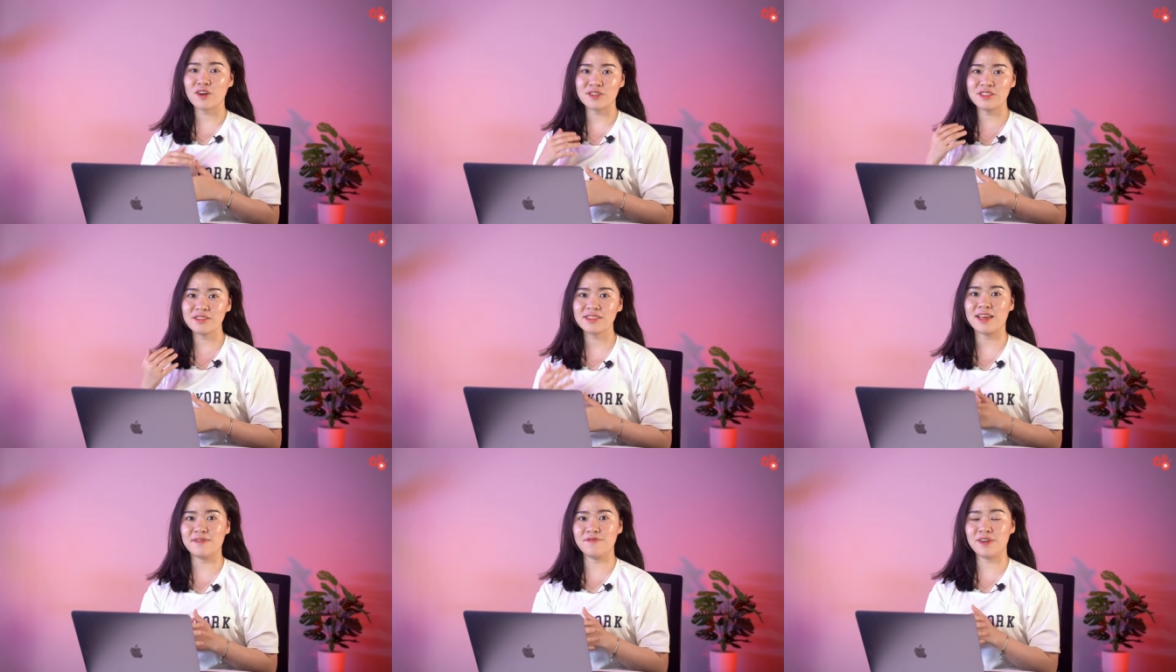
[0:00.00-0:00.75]
có những
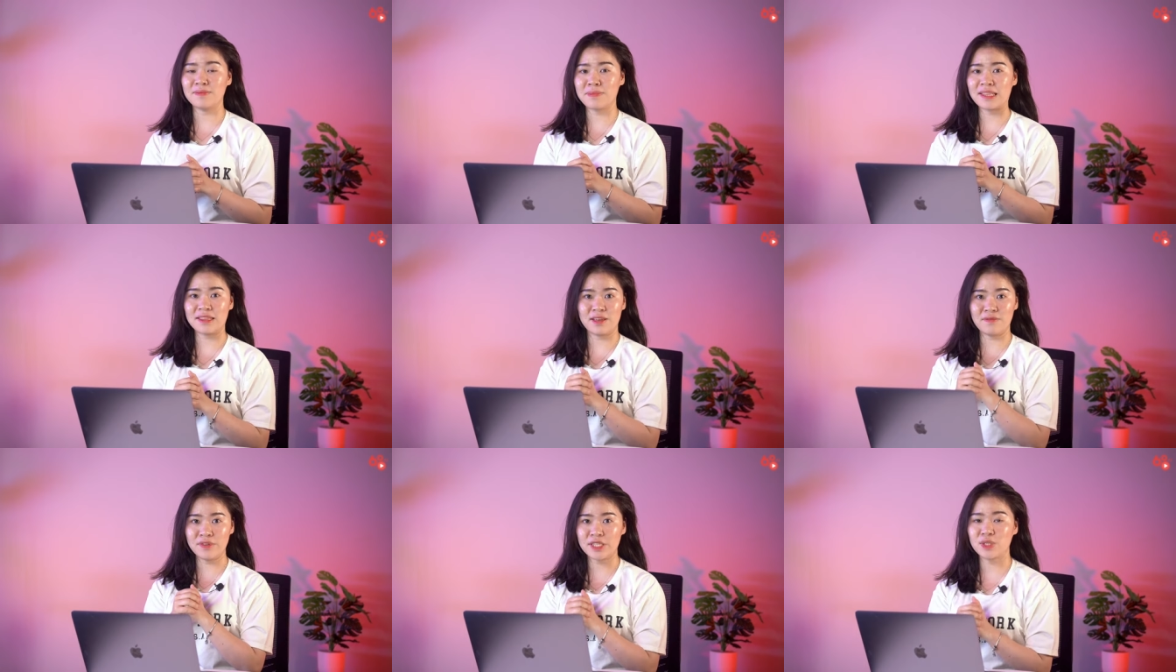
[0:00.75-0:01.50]
sản phẩm mang
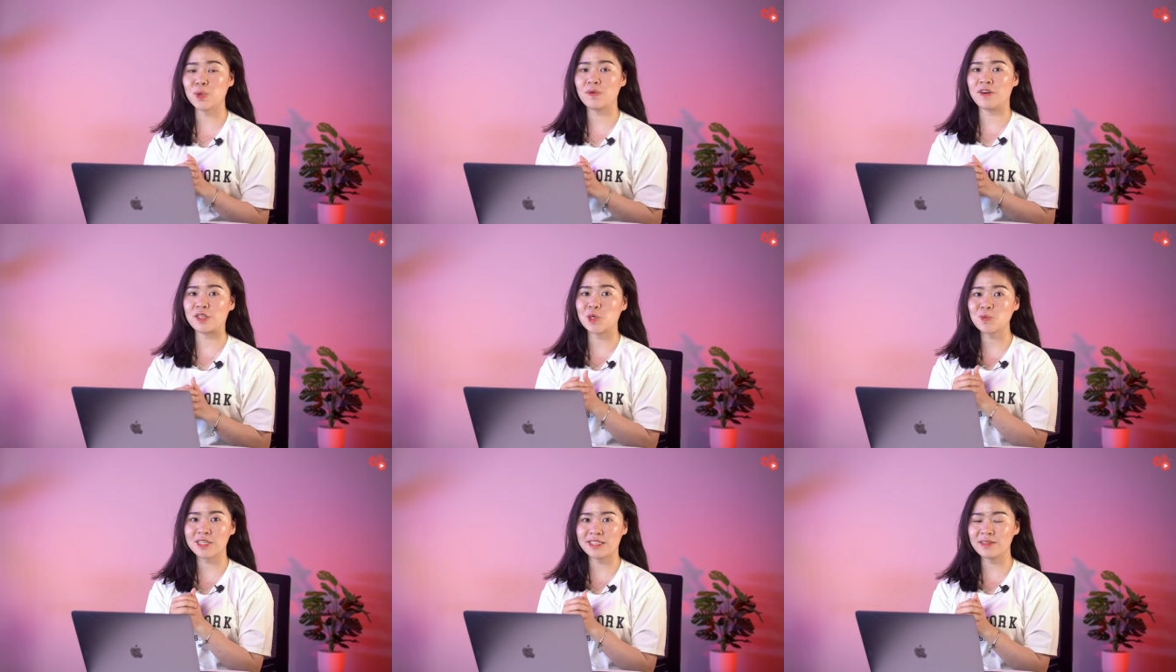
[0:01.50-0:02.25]
tính vượt trội và
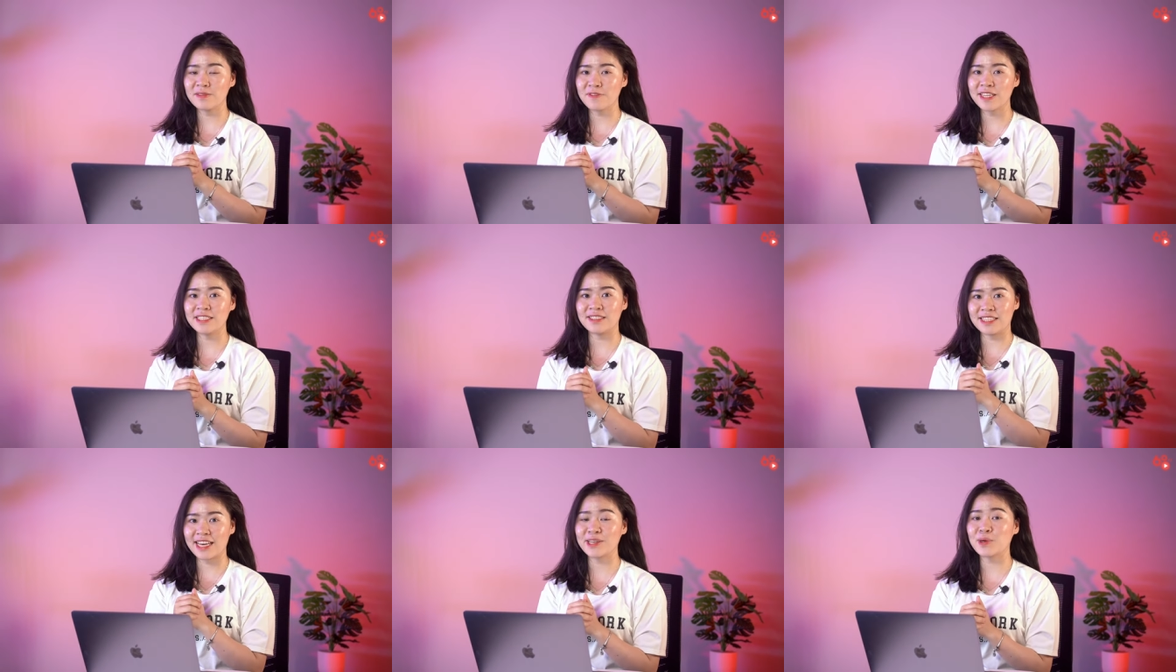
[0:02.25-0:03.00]
thúc đẩy sự phát
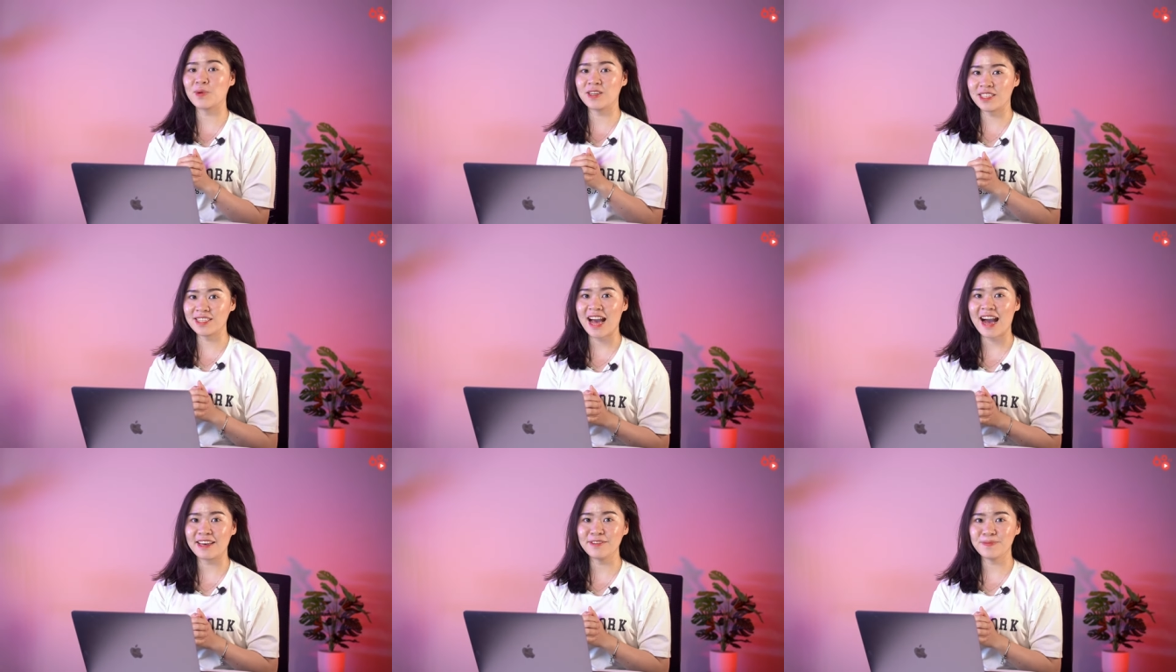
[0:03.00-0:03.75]
triển nhanh của hệ sinh
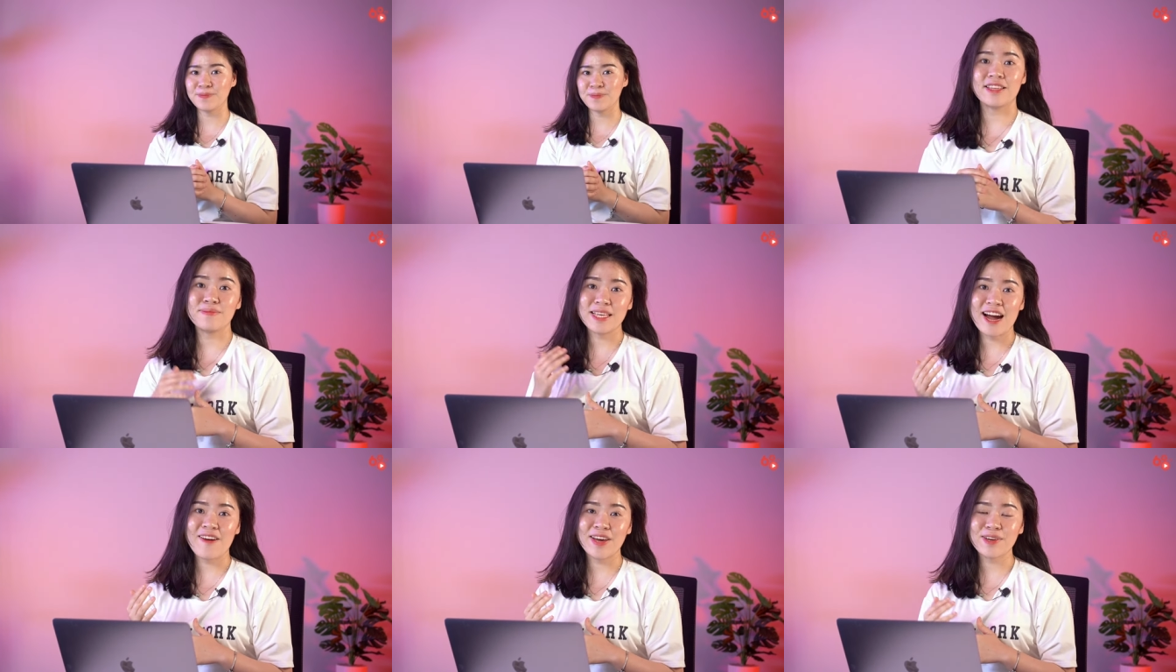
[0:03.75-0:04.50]
thái. Tiếp
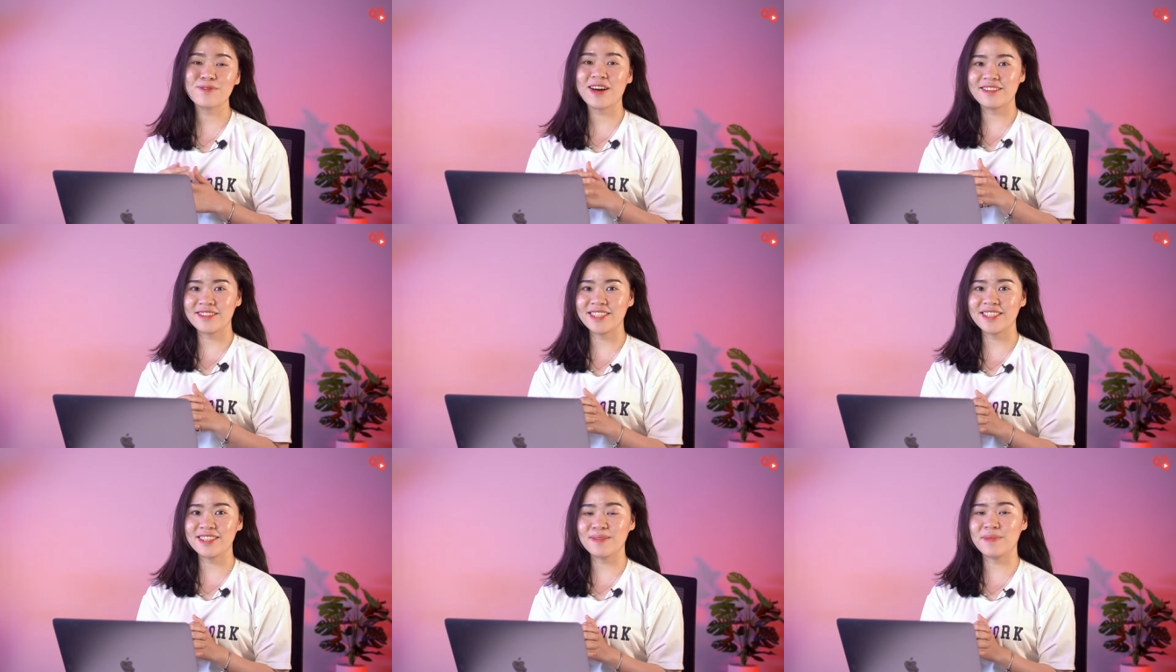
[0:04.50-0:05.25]
theo hãy cùng
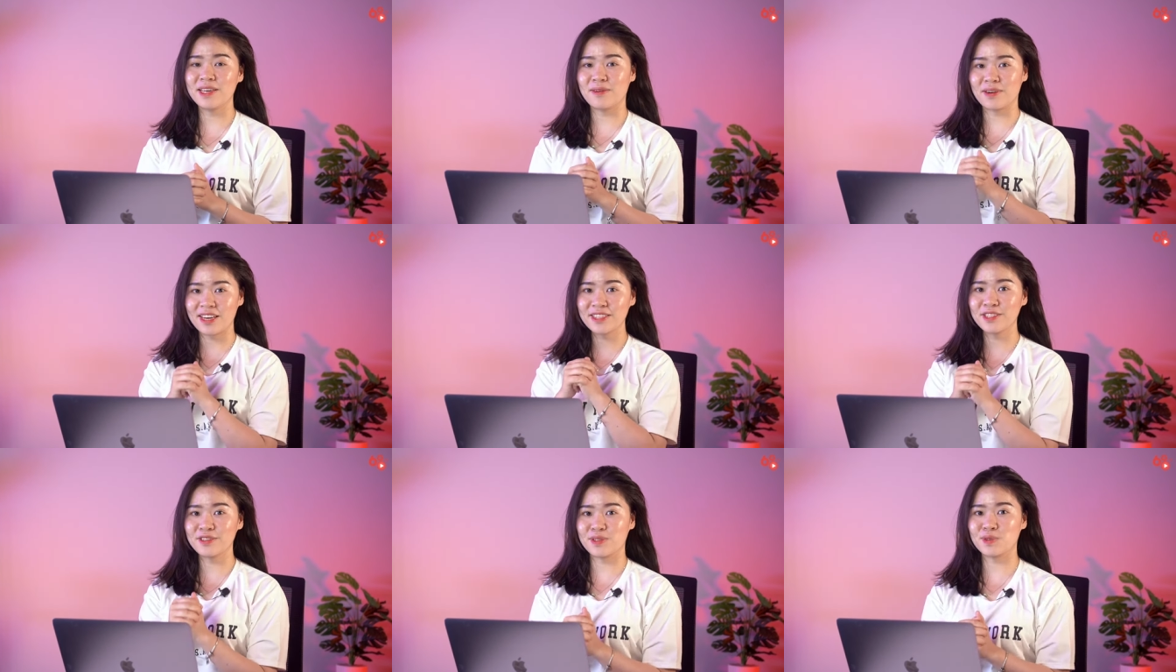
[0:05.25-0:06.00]
Irene tìm hiểu cách
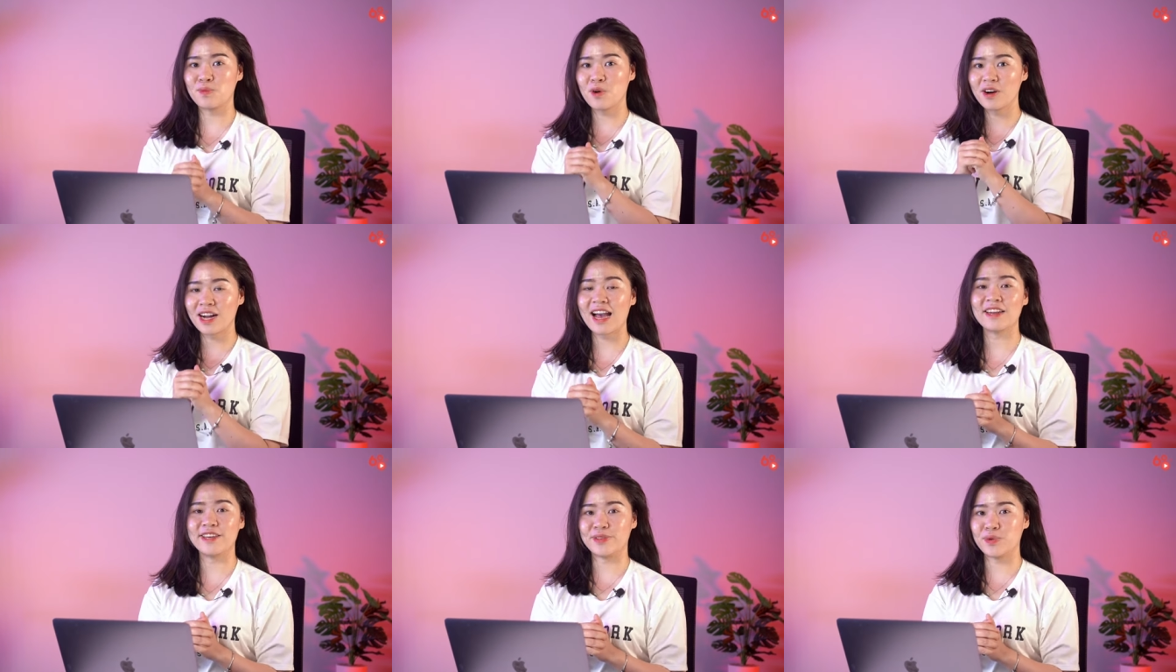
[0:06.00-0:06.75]
sử dụng OK
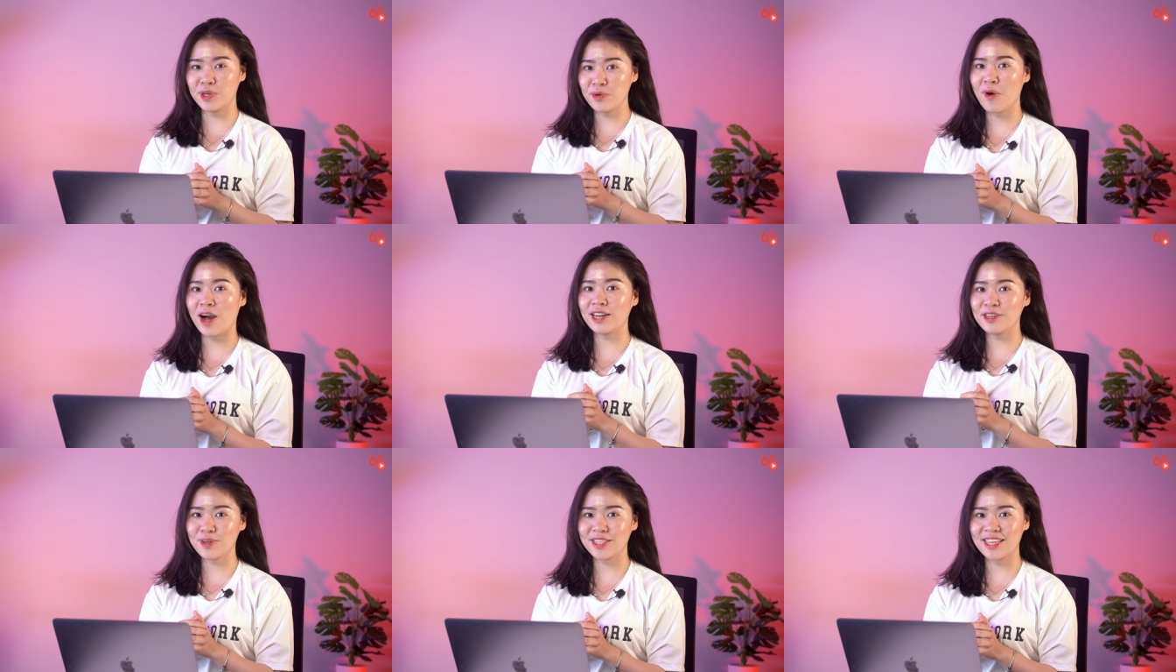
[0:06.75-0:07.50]
để tối ưu hóa
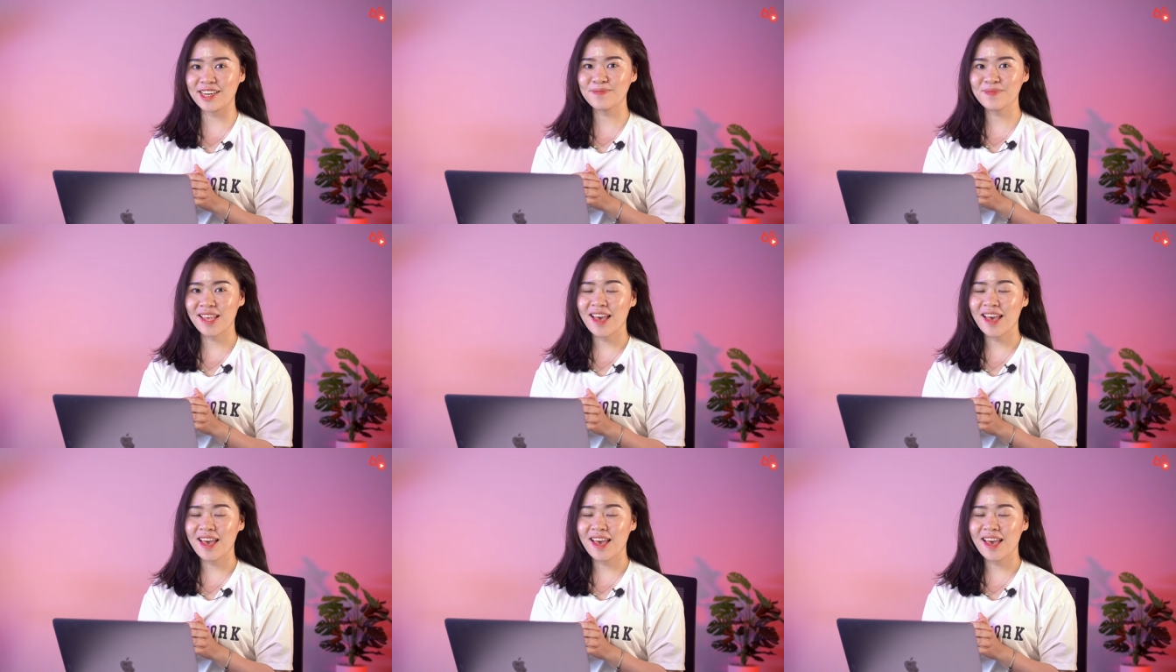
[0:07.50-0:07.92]
lợi nhuận nhé.